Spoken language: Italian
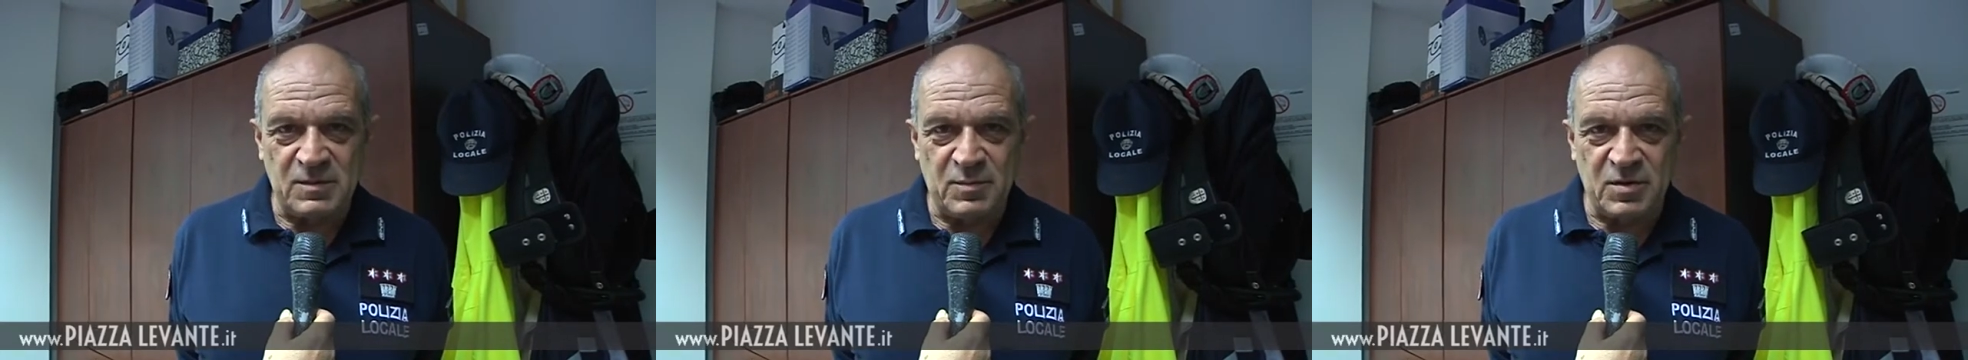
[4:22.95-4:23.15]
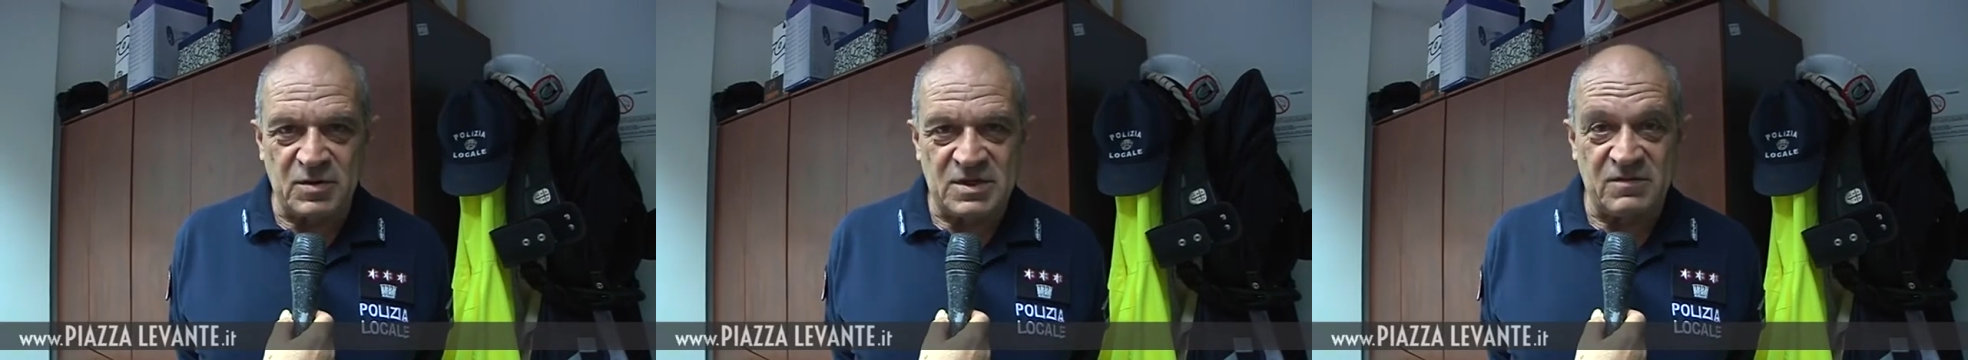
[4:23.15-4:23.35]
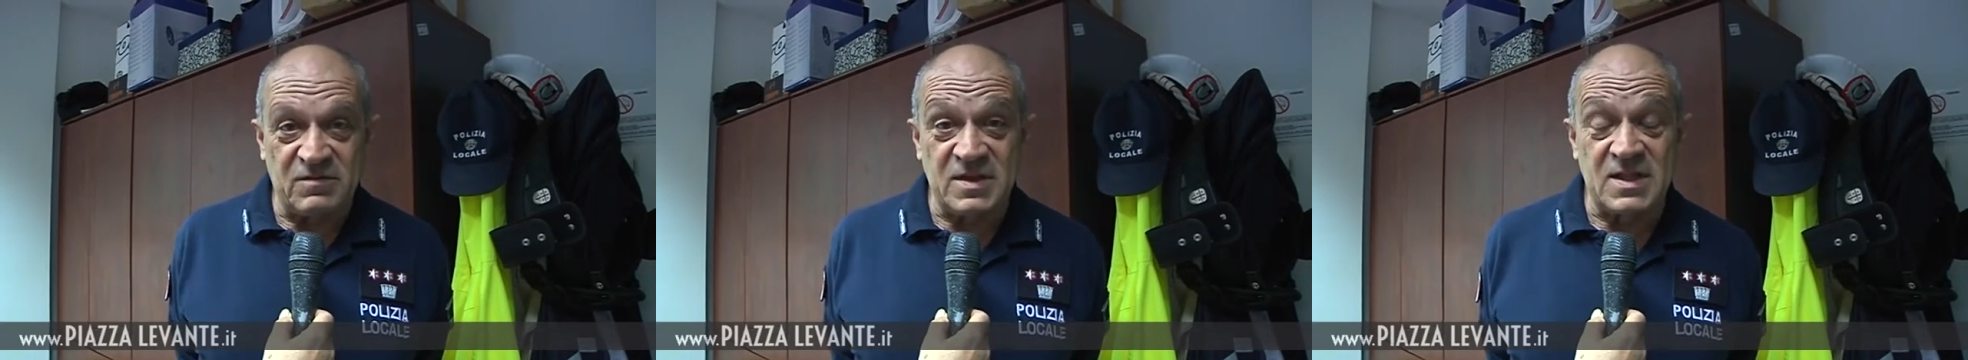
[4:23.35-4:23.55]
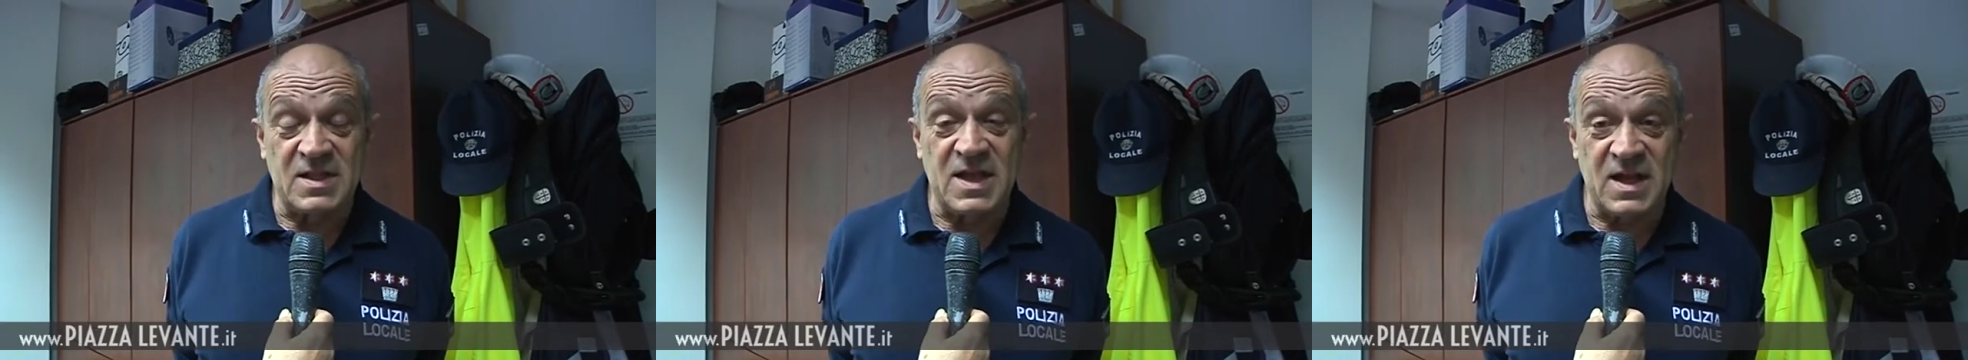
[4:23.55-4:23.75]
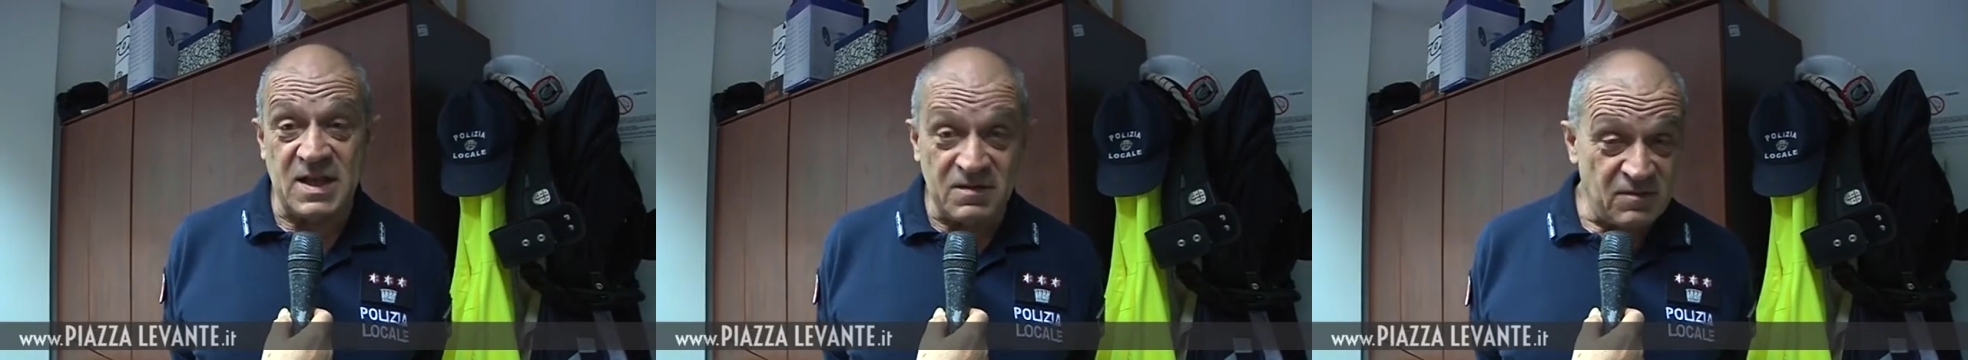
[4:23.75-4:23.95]
possa
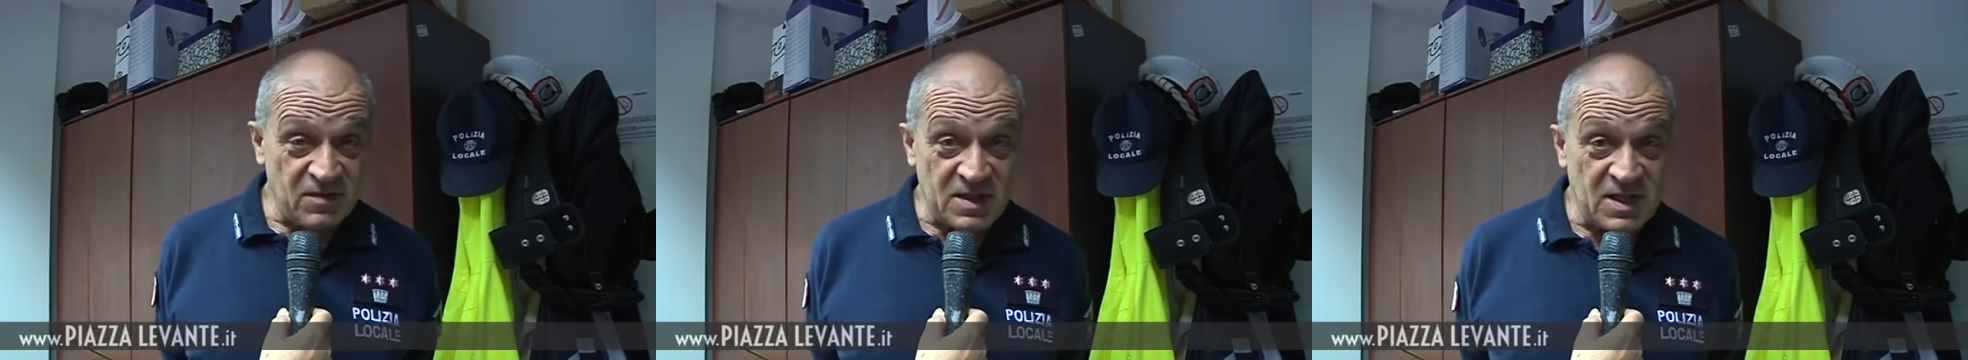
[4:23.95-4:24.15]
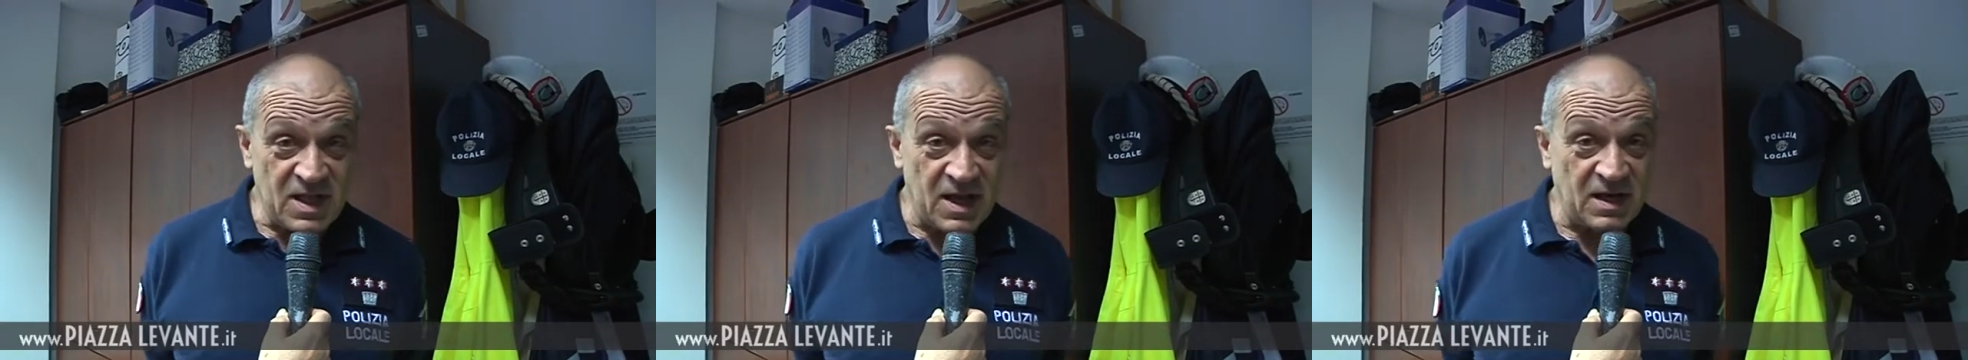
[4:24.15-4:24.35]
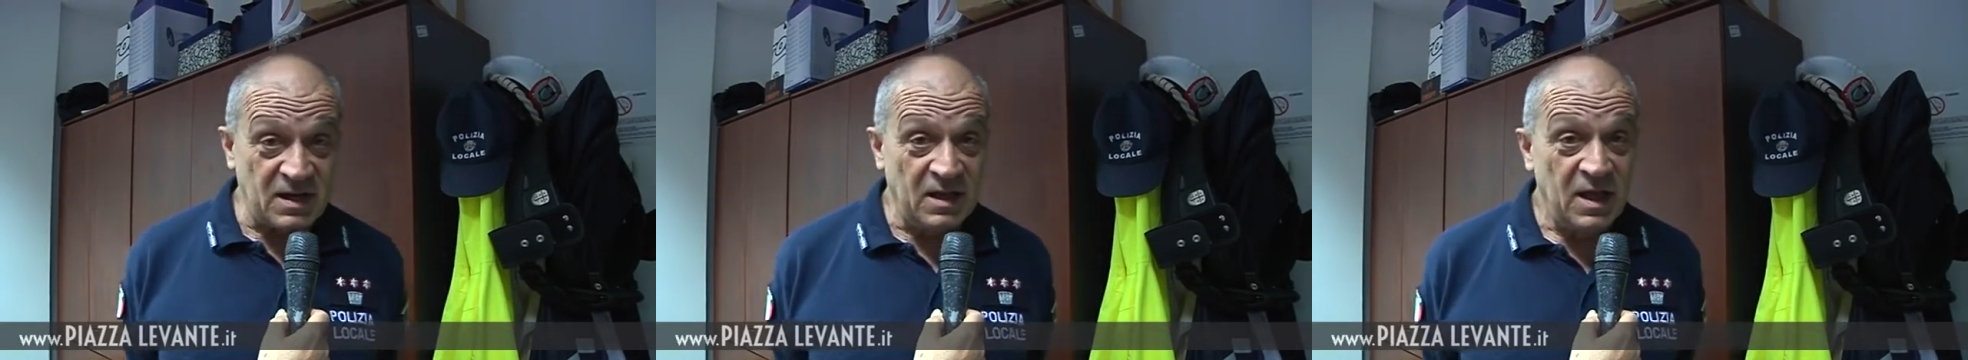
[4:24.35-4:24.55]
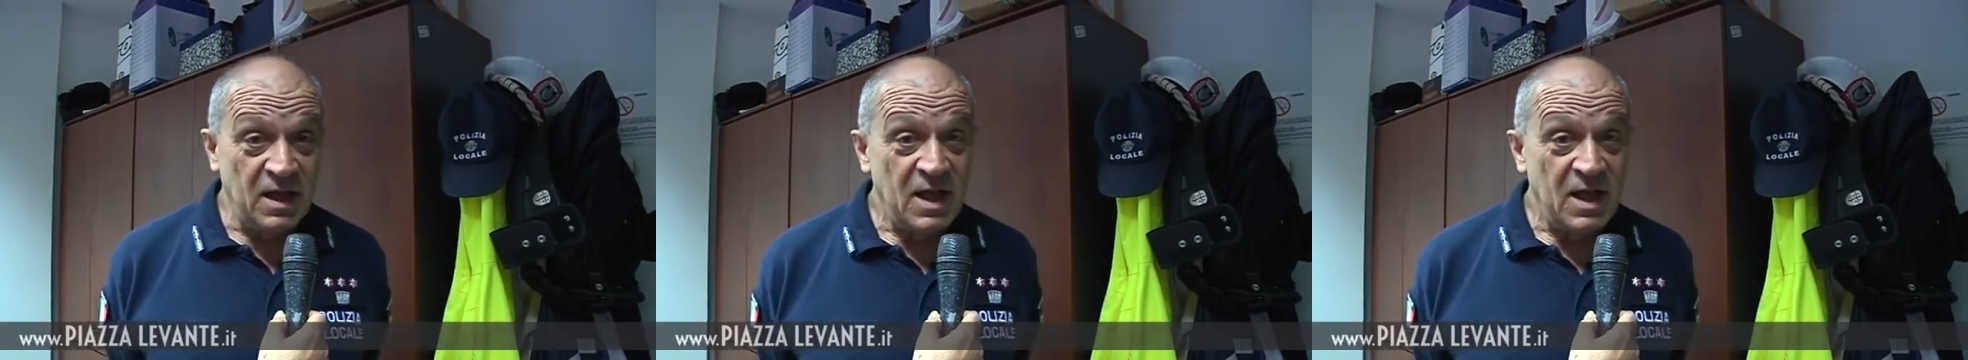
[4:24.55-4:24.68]
inventare.